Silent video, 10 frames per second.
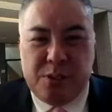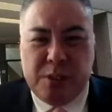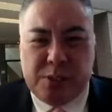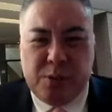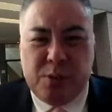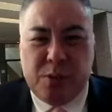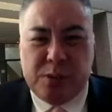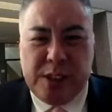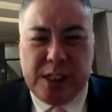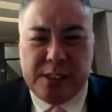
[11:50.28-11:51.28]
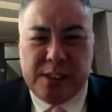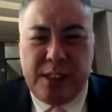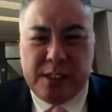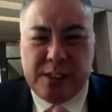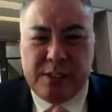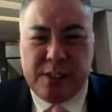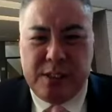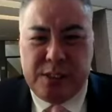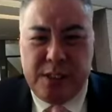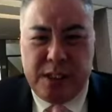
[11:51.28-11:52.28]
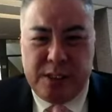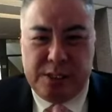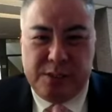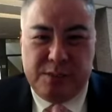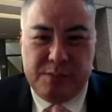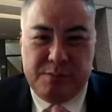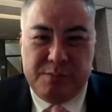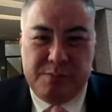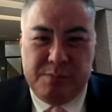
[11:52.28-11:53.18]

は東国で勝手にやってるだけに過ぎないんですよ。平将